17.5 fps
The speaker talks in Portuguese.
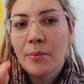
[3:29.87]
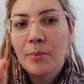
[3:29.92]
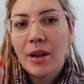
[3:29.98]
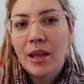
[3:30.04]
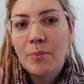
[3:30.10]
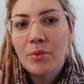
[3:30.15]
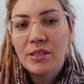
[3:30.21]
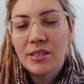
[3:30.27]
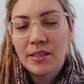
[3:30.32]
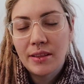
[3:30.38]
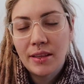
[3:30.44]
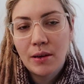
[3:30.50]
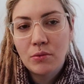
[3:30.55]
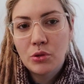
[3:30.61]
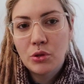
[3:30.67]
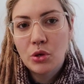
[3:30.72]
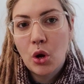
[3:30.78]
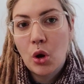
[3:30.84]
para representar
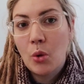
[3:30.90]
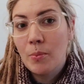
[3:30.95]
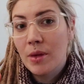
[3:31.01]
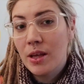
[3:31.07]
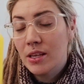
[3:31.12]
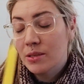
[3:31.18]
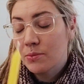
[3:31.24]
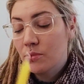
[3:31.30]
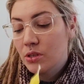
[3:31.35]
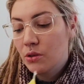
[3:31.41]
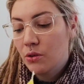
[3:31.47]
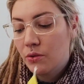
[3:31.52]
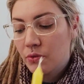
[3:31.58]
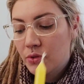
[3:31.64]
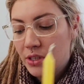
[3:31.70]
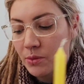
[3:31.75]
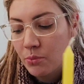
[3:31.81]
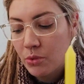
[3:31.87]
o sol mesmo, sendo que
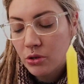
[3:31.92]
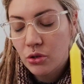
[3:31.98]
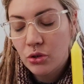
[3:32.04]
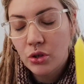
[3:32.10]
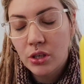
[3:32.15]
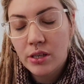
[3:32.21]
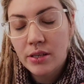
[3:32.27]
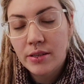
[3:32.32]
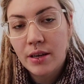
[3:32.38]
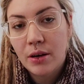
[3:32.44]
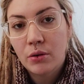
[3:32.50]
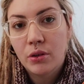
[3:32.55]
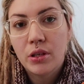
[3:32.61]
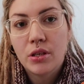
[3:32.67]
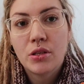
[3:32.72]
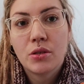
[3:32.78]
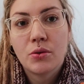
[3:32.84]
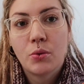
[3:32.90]
você pode utilizar
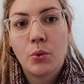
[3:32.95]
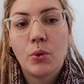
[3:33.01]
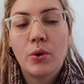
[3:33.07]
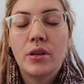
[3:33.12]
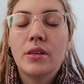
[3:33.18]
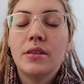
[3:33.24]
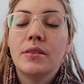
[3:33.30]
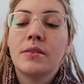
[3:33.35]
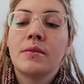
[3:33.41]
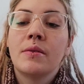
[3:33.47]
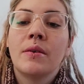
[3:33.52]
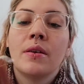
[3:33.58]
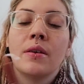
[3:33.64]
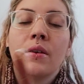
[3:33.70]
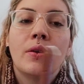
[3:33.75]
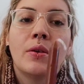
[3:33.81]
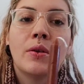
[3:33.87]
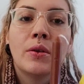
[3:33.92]
outras cores.
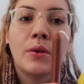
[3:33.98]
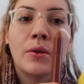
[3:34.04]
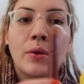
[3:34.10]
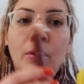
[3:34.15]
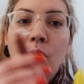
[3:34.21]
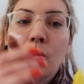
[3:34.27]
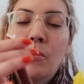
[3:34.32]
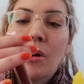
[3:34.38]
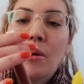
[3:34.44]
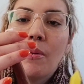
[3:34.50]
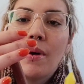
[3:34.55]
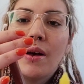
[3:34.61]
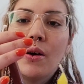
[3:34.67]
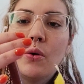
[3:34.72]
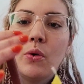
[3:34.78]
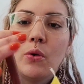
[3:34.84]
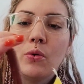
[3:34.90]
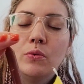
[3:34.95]
Uma
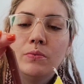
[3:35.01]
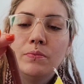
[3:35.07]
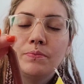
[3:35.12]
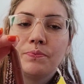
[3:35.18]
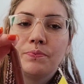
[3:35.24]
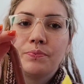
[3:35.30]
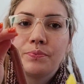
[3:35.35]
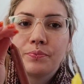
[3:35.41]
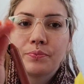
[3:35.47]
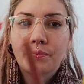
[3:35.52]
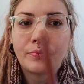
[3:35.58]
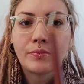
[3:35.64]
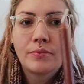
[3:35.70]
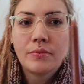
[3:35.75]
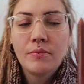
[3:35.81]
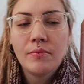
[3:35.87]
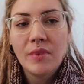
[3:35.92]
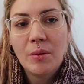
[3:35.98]
marrom
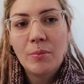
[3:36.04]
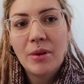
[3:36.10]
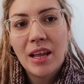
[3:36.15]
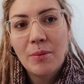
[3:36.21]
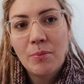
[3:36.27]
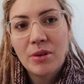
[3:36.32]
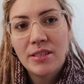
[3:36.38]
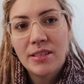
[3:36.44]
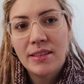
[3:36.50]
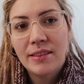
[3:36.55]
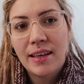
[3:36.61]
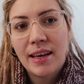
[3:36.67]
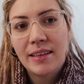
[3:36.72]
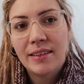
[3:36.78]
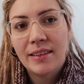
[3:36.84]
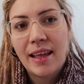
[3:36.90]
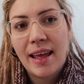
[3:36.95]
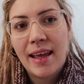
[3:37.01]
para representar
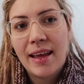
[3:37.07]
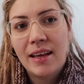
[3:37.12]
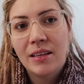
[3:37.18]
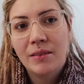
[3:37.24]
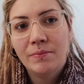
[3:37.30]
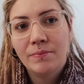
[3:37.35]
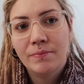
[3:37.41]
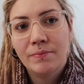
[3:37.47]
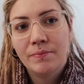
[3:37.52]
a terra,